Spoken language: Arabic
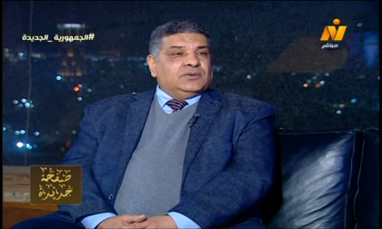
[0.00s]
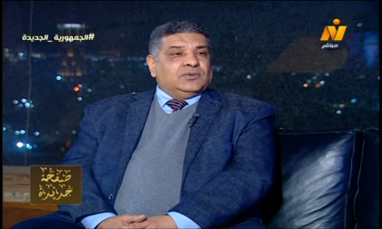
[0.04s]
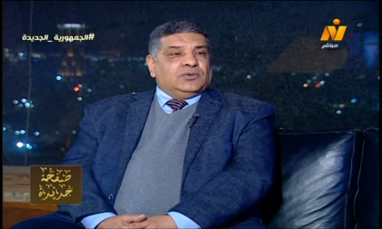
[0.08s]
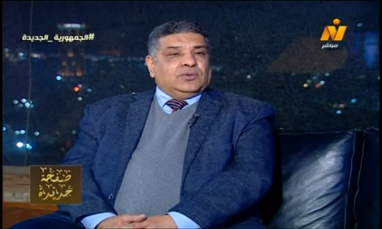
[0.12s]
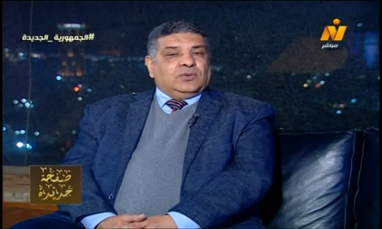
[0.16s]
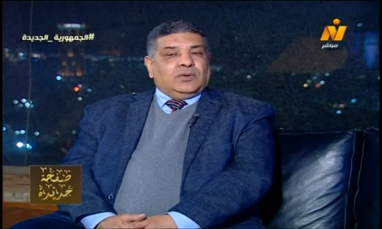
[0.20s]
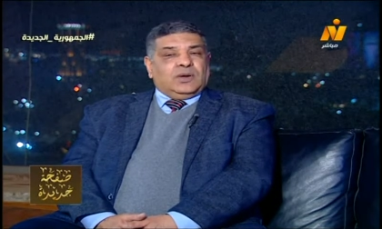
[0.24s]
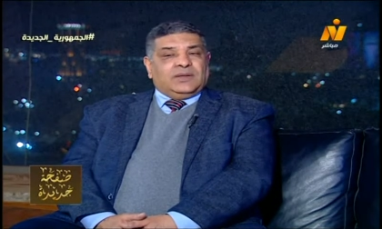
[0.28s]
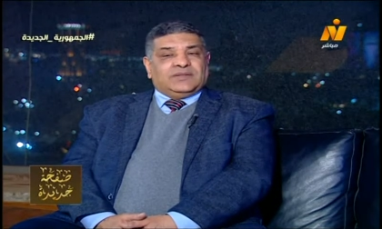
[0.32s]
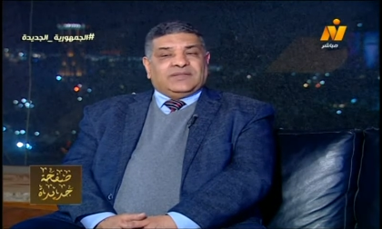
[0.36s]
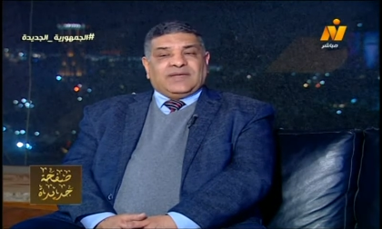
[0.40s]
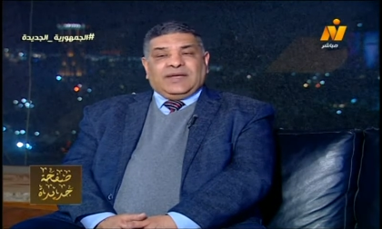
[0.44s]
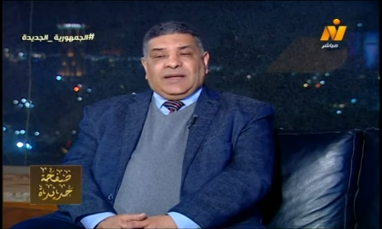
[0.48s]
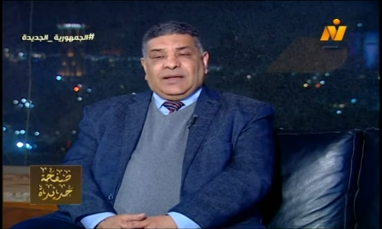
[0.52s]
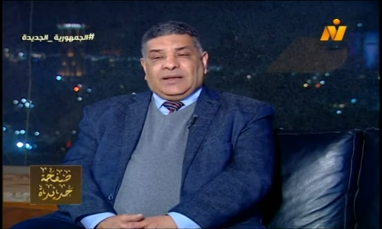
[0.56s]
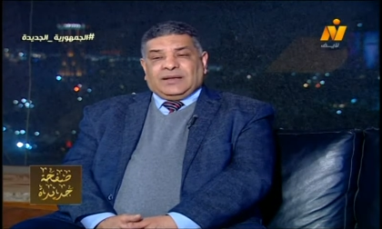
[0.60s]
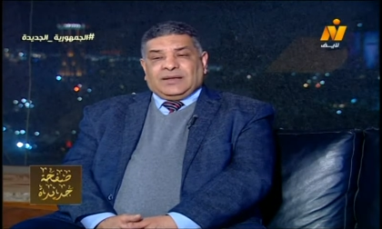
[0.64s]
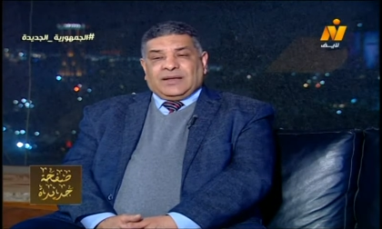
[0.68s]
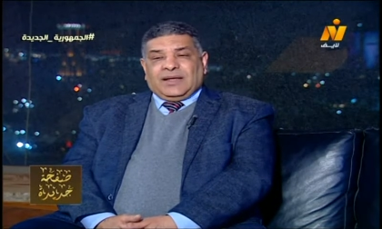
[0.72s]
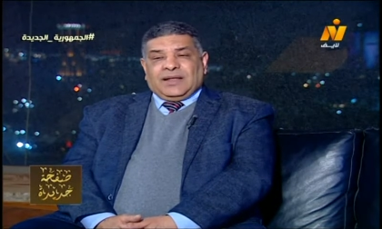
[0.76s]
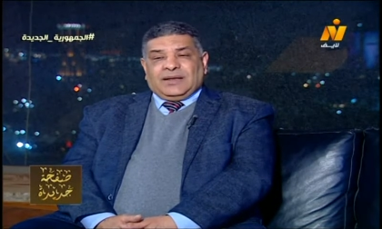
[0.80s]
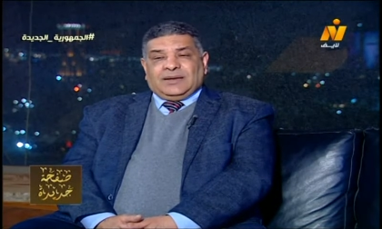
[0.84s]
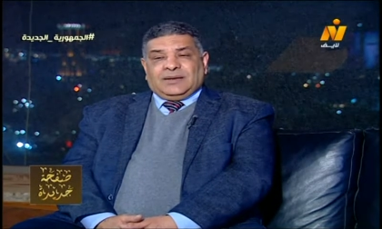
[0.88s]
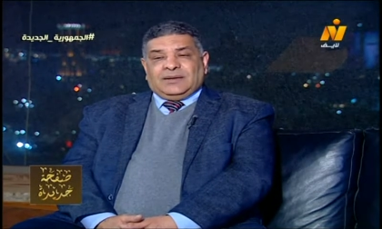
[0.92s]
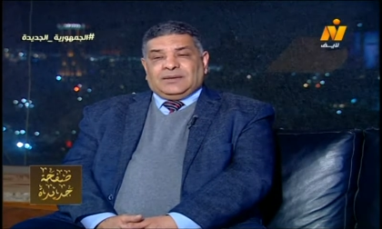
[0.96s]

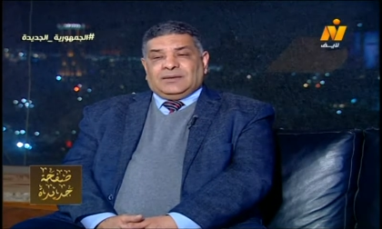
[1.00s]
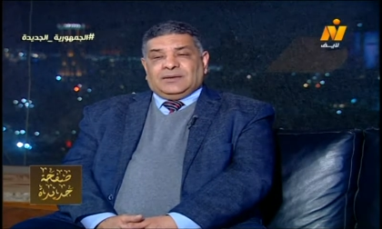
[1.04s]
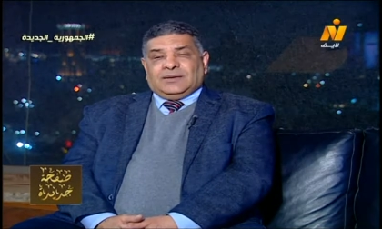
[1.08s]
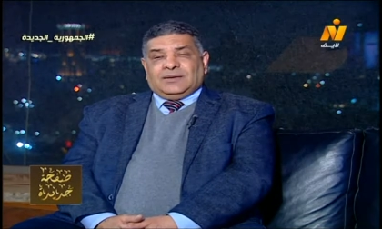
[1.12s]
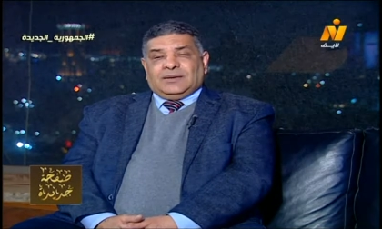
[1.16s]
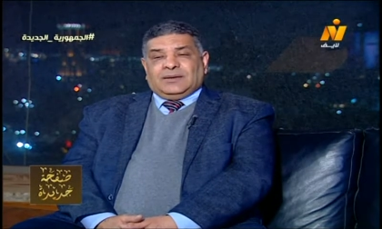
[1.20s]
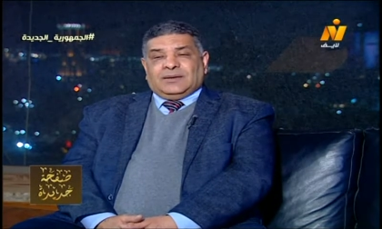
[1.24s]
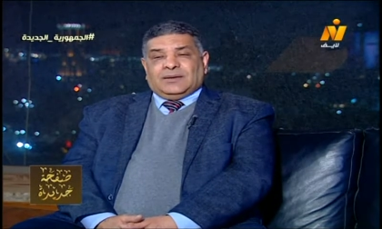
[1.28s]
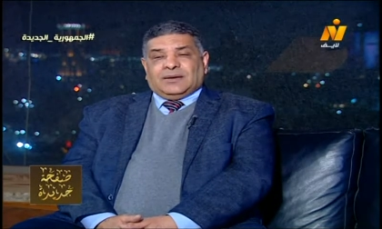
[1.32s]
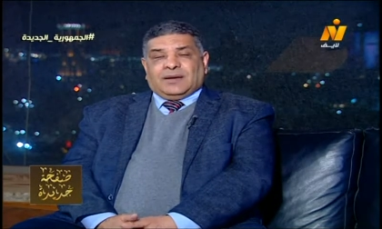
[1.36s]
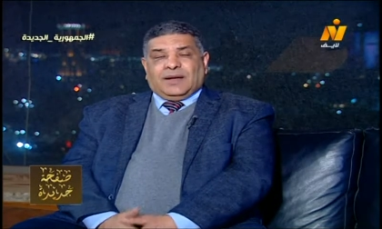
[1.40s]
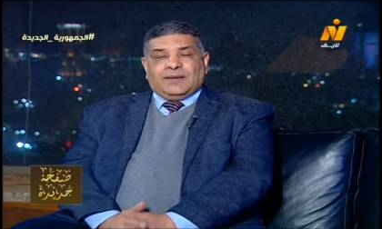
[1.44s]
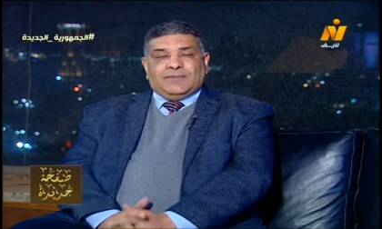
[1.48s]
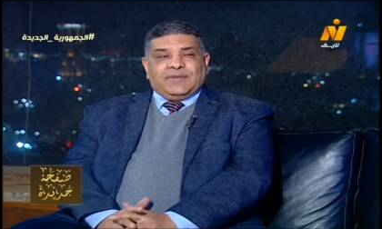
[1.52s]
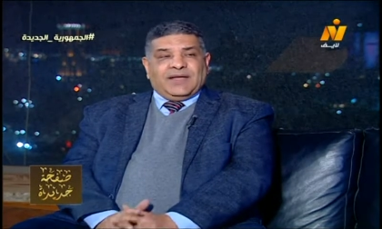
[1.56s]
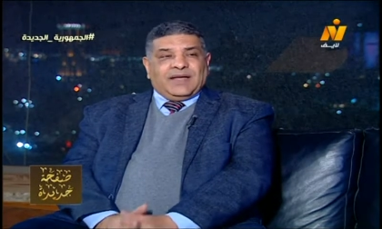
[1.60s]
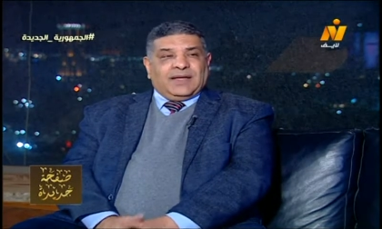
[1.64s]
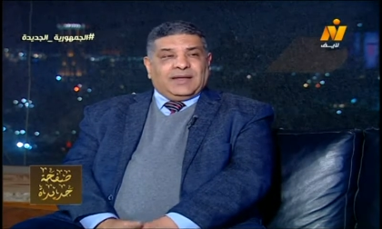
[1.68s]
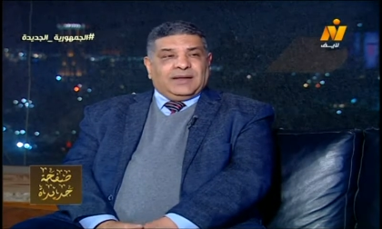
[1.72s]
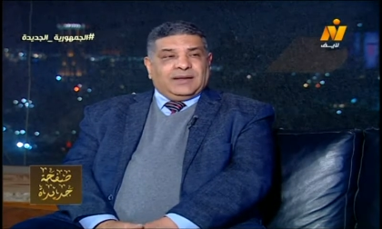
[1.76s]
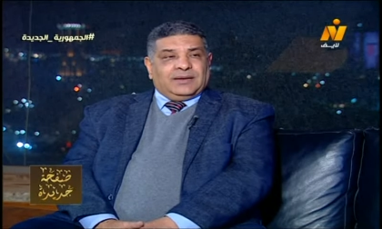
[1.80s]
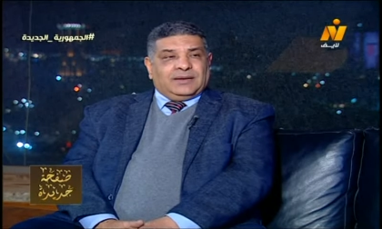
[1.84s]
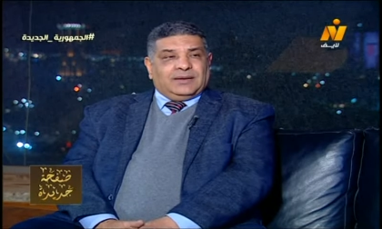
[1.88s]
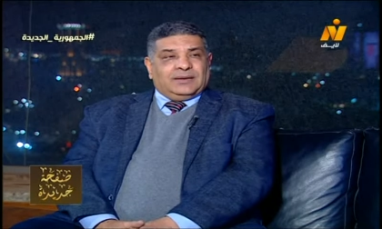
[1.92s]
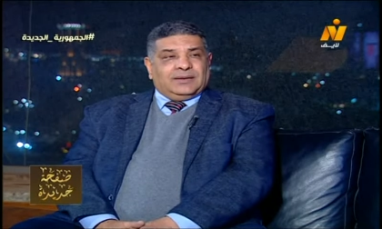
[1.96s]
ودخل
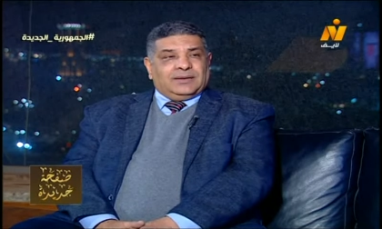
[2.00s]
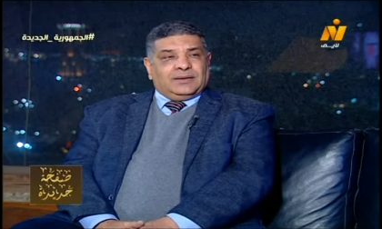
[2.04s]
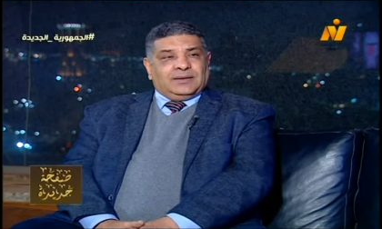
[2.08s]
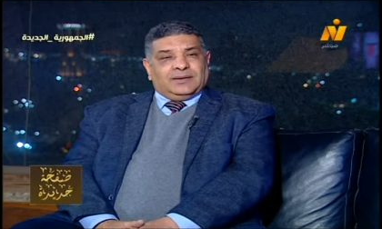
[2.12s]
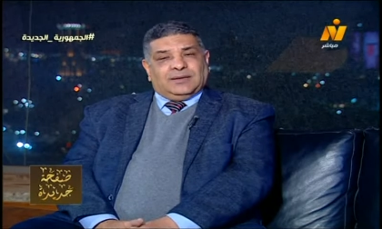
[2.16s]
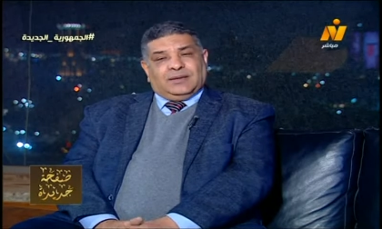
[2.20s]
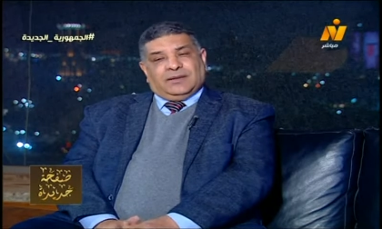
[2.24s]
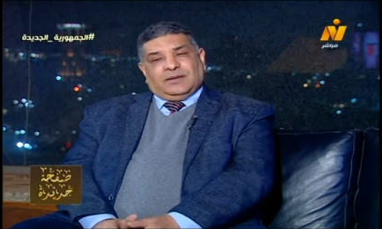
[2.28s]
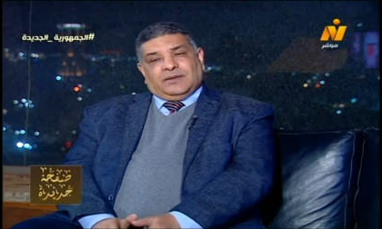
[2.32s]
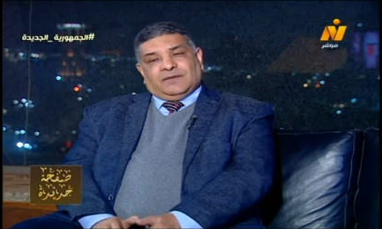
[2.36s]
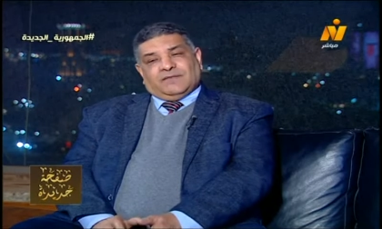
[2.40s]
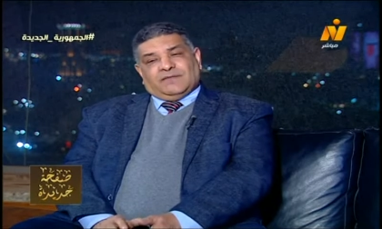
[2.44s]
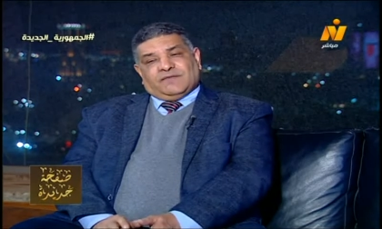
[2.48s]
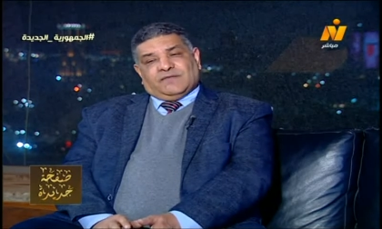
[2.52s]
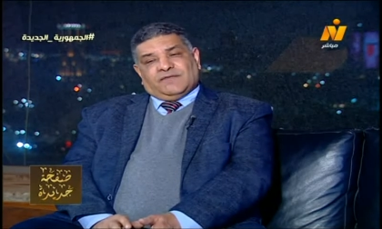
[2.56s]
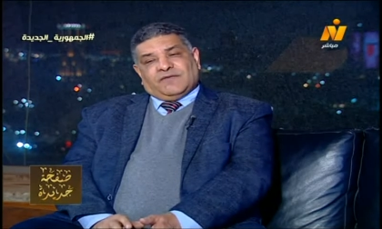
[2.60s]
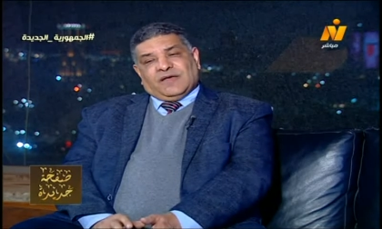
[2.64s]
قبائل آه،